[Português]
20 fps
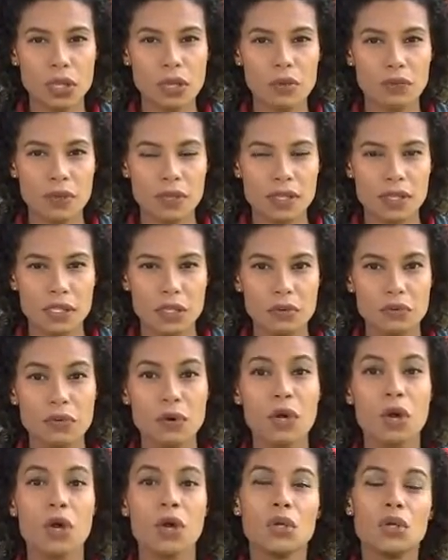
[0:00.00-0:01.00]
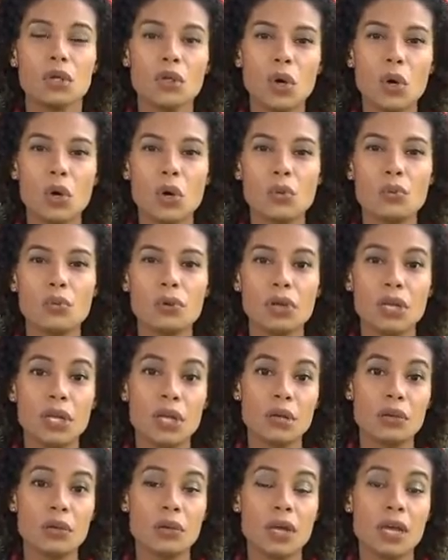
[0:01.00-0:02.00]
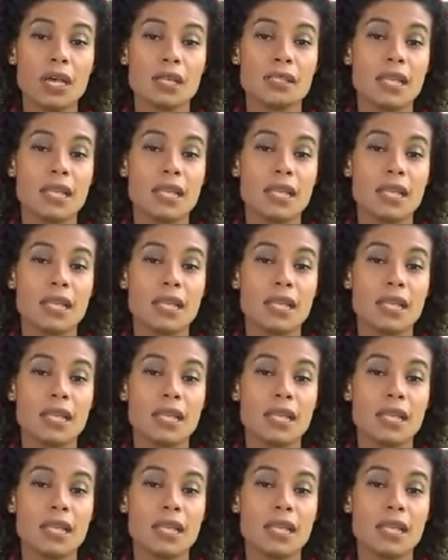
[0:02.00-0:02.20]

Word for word: defensivo do rubro-negro.